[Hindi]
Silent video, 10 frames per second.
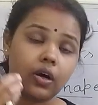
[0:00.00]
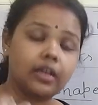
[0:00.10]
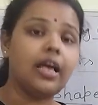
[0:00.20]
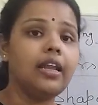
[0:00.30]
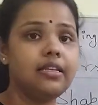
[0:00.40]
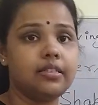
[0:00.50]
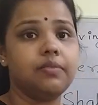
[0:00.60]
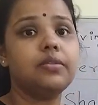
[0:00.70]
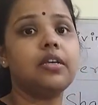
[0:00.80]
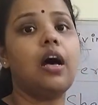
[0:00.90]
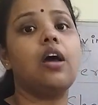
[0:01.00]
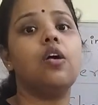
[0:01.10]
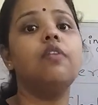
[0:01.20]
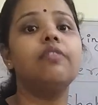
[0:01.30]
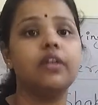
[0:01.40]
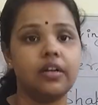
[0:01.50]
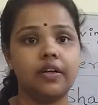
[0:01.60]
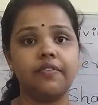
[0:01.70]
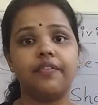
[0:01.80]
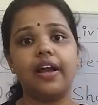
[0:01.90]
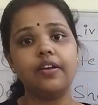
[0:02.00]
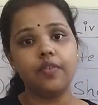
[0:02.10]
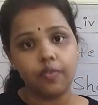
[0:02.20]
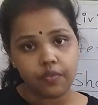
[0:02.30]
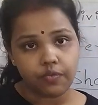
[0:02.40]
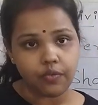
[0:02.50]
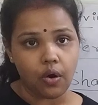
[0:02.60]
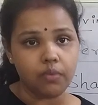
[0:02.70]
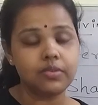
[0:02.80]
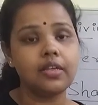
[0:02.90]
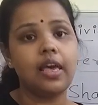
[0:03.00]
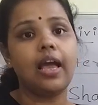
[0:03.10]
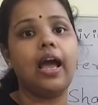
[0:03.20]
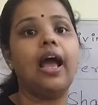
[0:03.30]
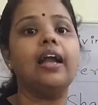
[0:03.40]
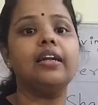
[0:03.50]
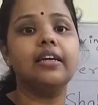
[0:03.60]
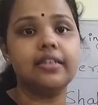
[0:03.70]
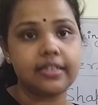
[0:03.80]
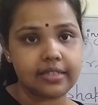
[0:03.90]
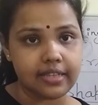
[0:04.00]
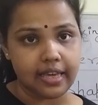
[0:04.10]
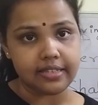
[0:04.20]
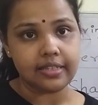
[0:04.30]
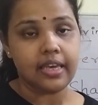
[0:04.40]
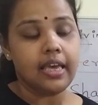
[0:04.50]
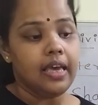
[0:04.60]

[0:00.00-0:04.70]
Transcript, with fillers: ऑर्गेनिजम्स आर ऑफ डिफाइंड फॉर्म्स एंड साइज